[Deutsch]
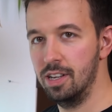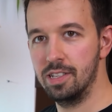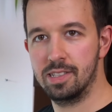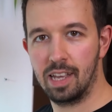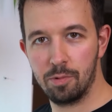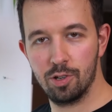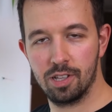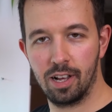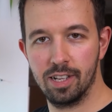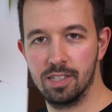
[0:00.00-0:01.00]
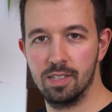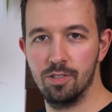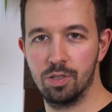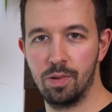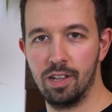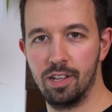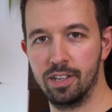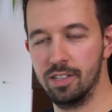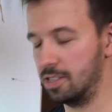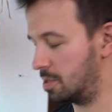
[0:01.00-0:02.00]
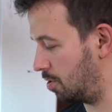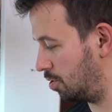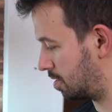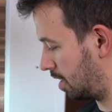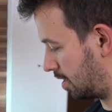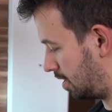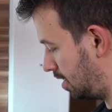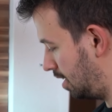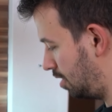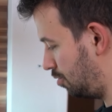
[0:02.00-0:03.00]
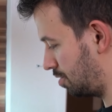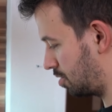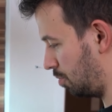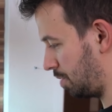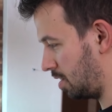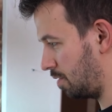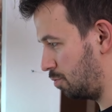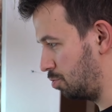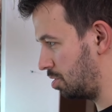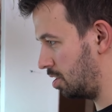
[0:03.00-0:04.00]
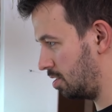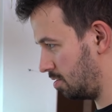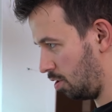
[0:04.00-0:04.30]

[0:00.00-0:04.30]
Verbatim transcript: Da zeigen wir euch dann gleich die CO2-Anlage, die hat zwei Ausgänge und es kommt ein Diffusor